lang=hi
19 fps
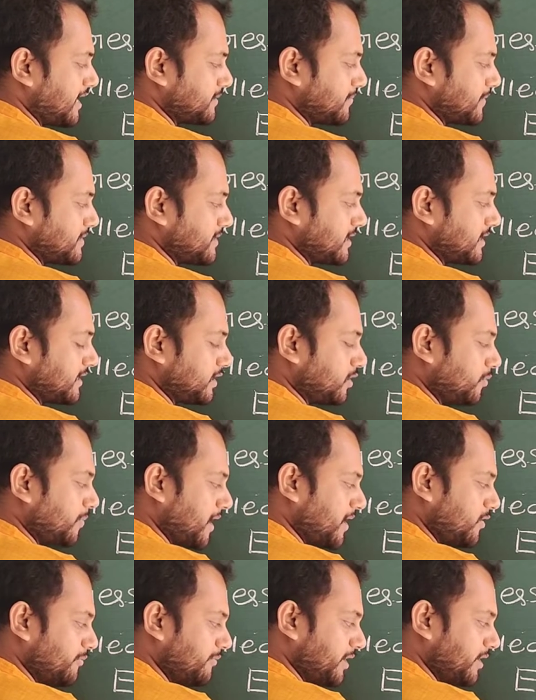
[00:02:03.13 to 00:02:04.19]
एक्सप्रेशन क्यों
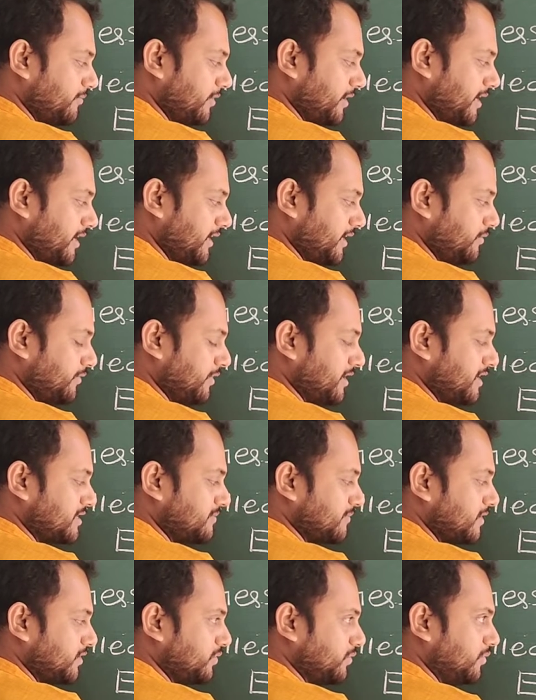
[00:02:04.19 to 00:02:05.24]
बाइनोमियल बोलेंगे क्योंकि
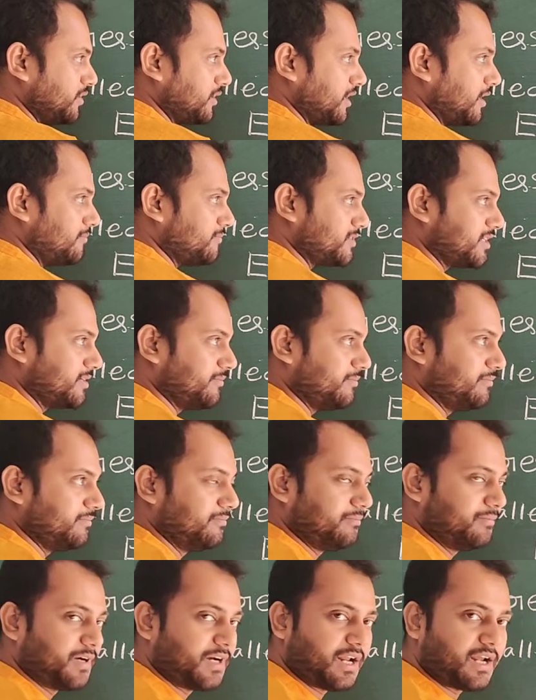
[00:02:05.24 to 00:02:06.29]
इसमें दो टर्म से
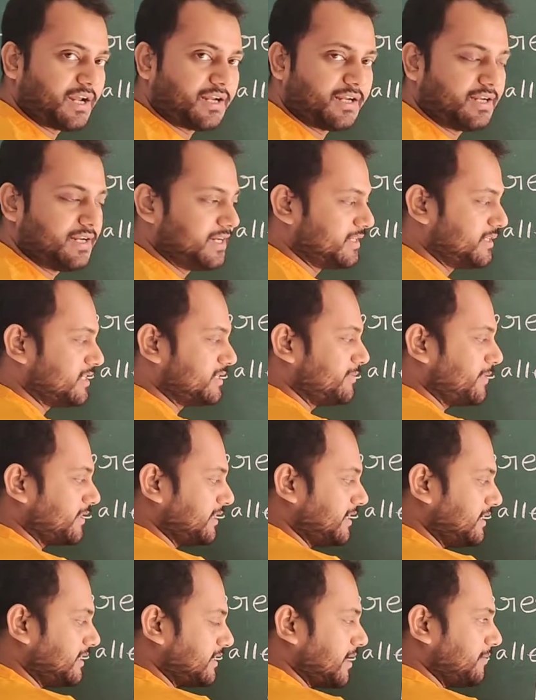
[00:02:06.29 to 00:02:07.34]
बना है इसमें
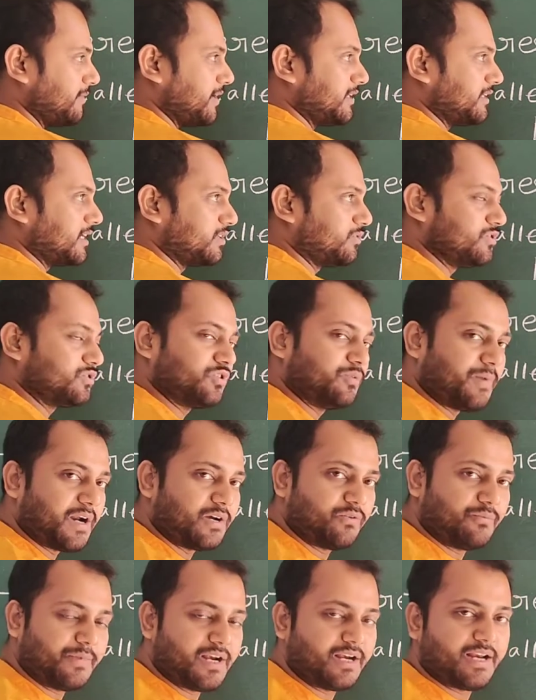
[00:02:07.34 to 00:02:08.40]
तीन टर्म रहता है तो इसको
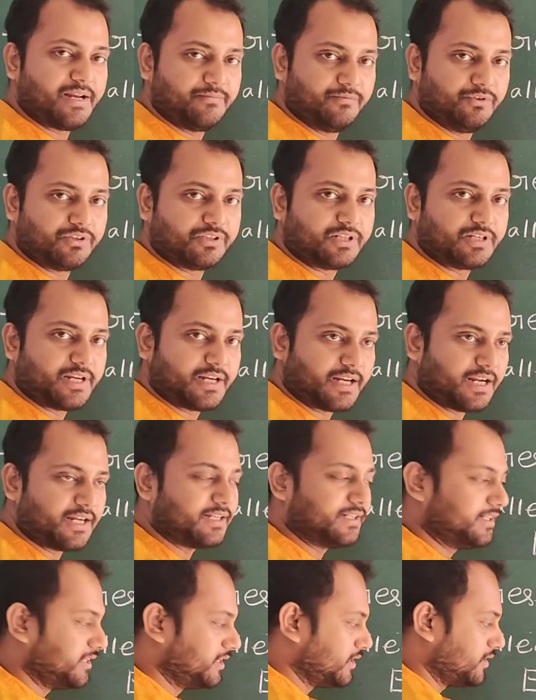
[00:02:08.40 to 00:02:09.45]
बाइनोमियल नहीं बोलते ठीक है
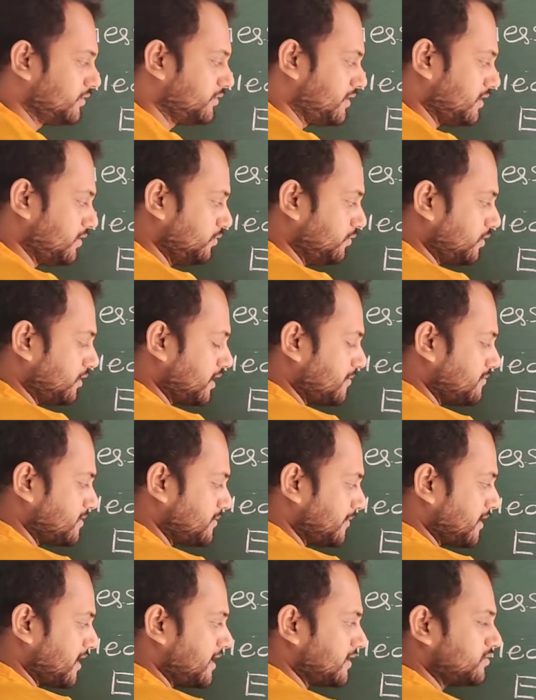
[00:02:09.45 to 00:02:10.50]
तो ये दो टर्म से
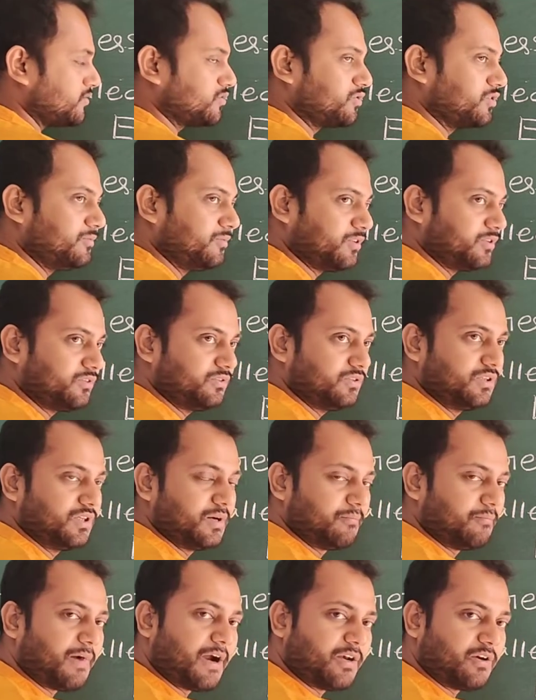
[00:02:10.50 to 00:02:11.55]
बना है तो उसको हम लोग
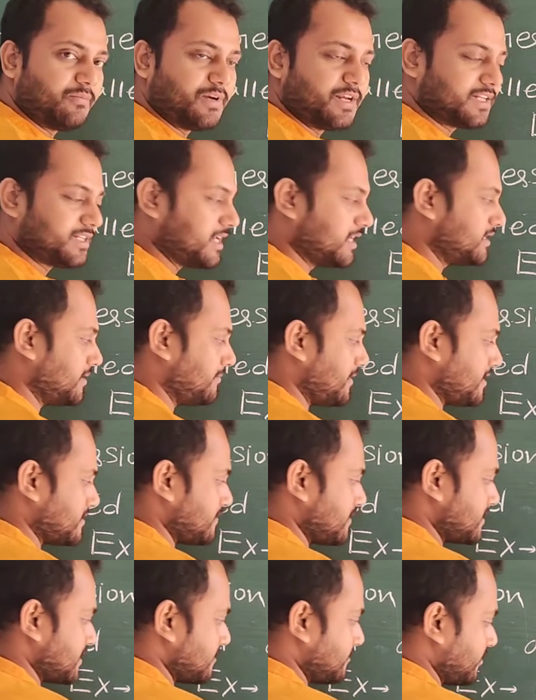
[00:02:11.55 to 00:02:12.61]
बाइनोमियल एल्जेब्रिक
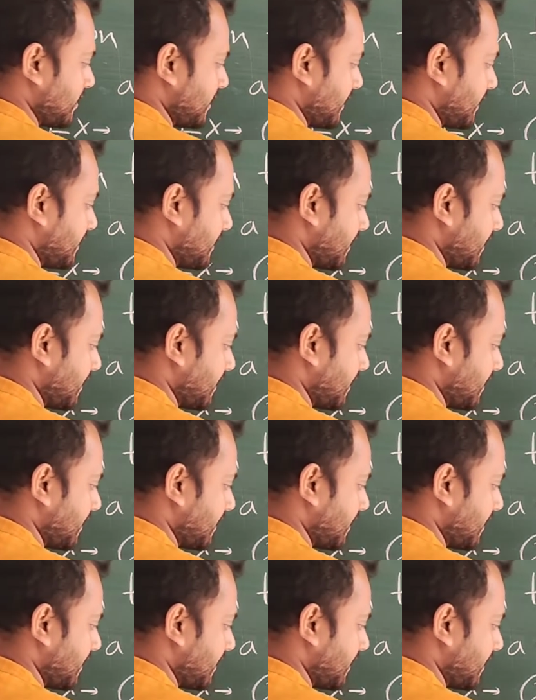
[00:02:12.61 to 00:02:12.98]
एक्सप्रेशन बोलेंगे